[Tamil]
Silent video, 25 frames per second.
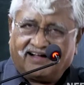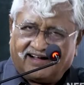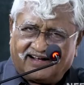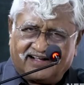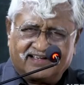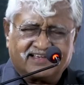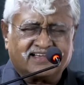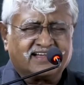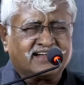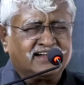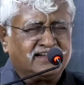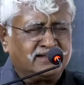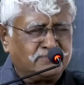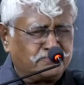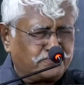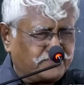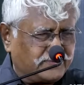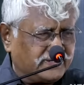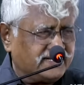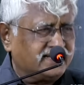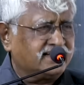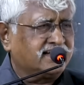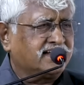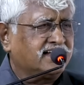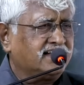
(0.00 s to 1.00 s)
ஆண்கள்
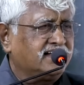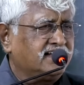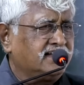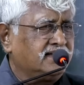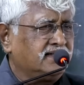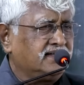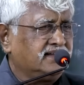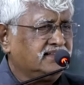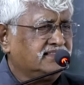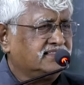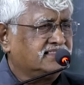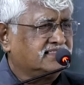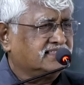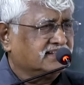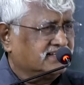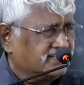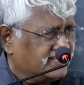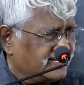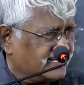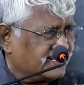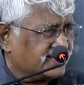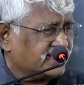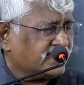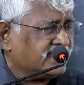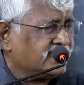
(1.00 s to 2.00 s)
பெண்கள்
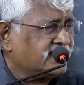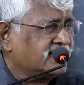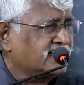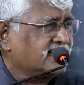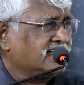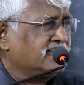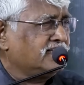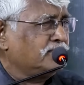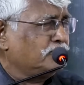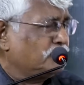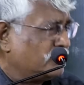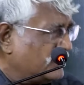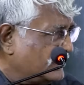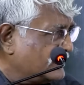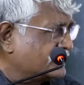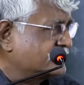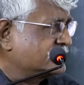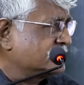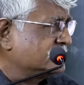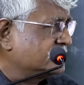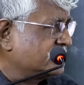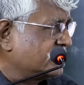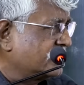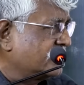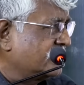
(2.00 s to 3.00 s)
திருநங்கையர்கள்
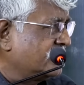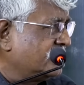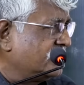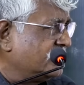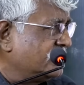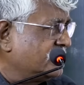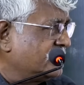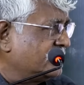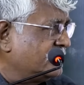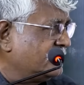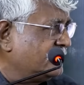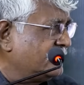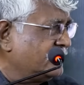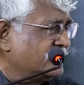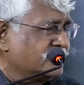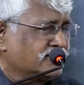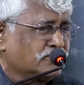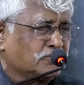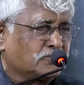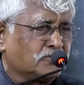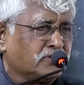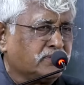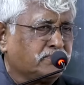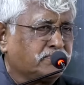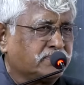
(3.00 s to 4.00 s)
மாற்றுத்திறனாளிகள்
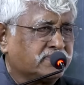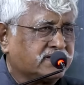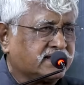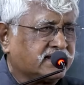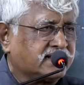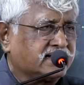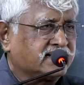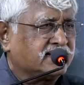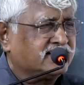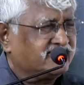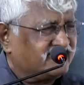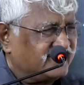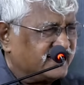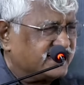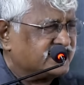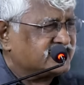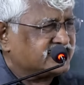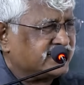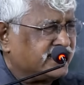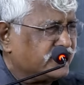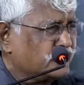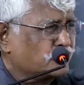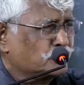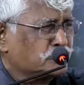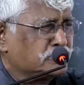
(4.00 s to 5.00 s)
என்று குறிப்பிட்டீர்கள்
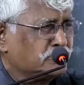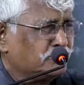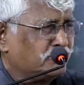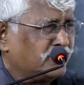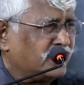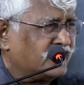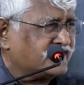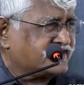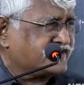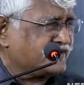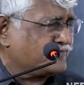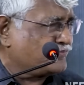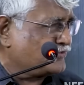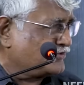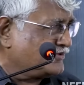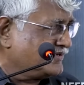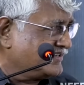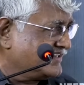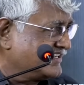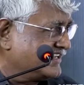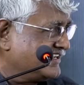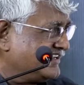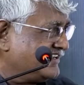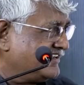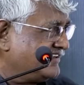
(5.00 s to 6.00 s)
வரிசையை கொஞ்சம் மாற்றி
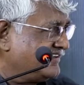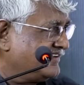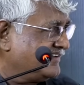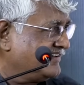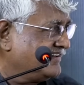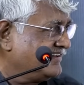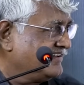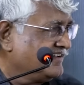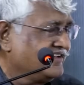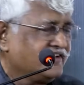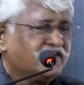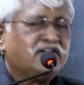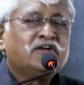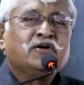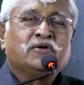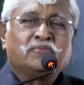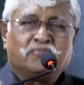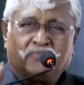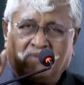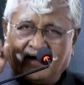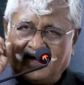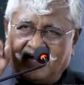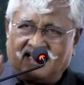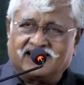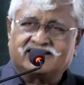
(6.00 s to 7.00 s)
போடுங்கள்
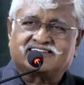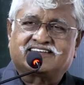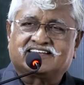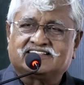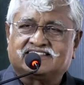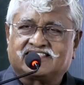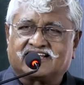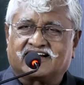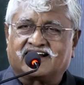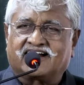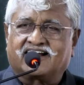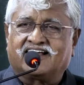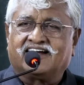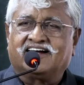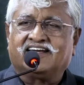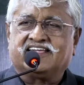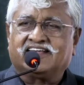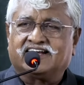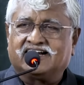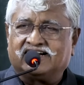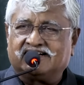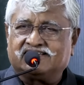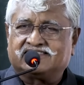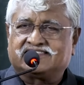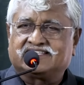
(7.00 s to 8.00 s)

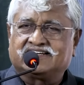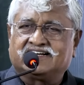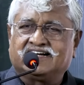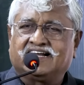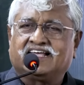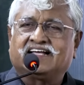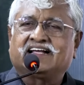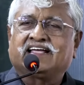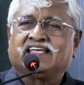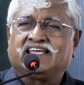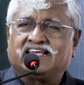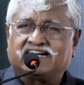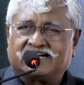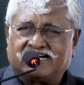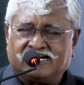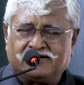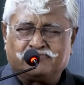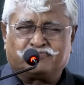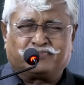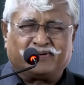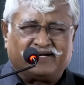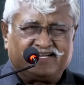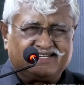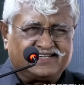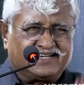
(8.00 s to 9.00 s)
மாற்றுத்திறனாளிகள்
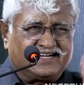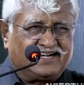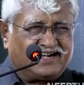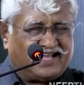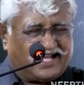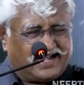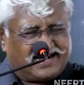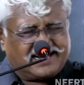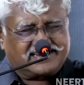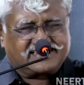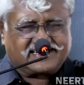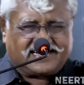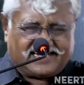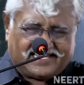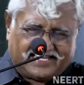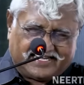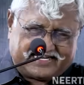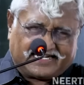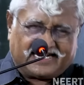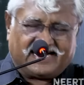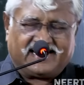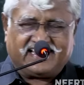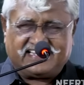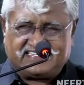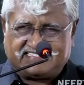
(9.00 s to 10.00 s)
திருநங்கையர்கள் பெண்கள் ஆண்களை
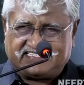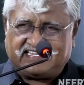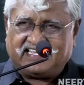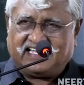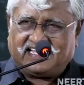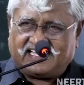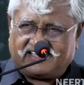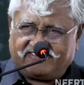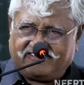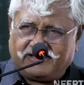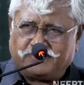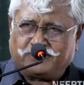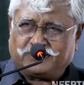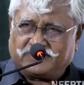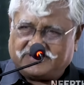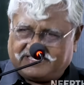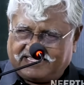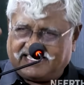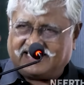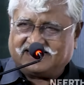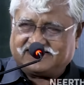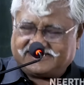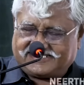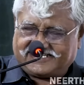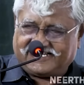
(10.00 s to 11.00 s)
கடைசியாக
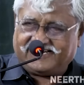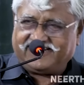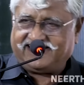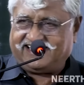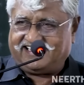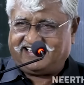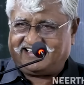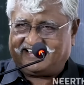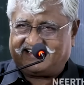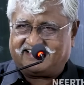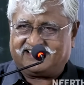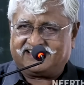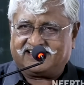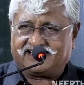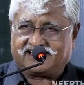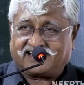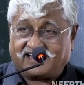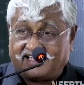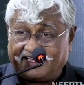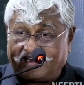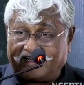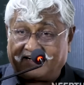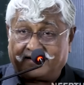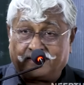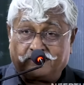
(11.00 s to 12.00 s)
வைப்பதுதான் சரியானது
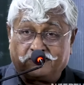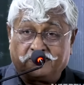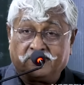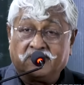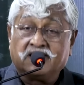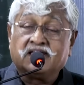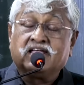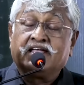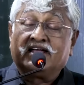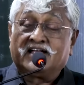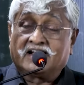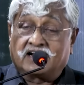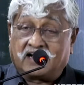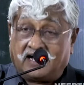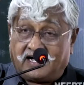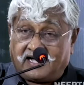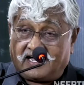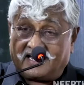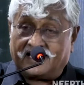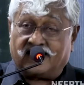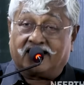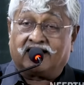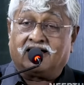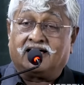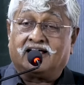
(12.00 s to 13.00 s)
காரணம்
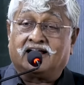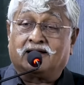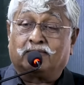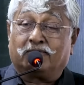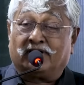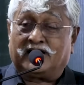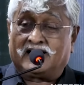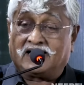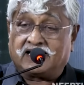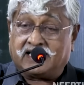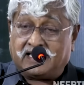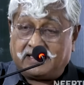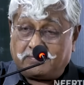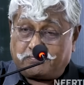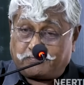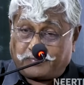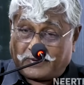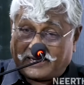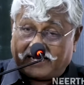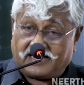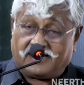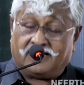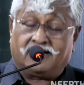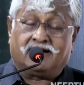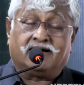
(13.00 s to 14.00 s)
காலகாலமாக
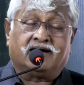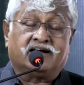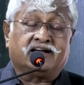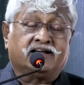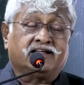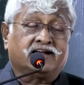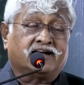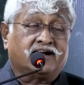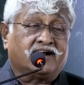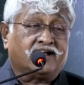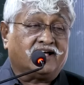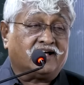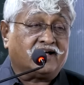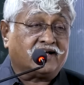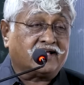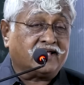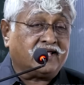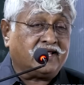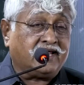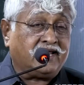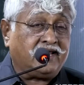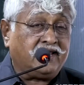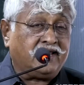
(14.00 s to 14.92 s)
பல ஆண்டுகளாக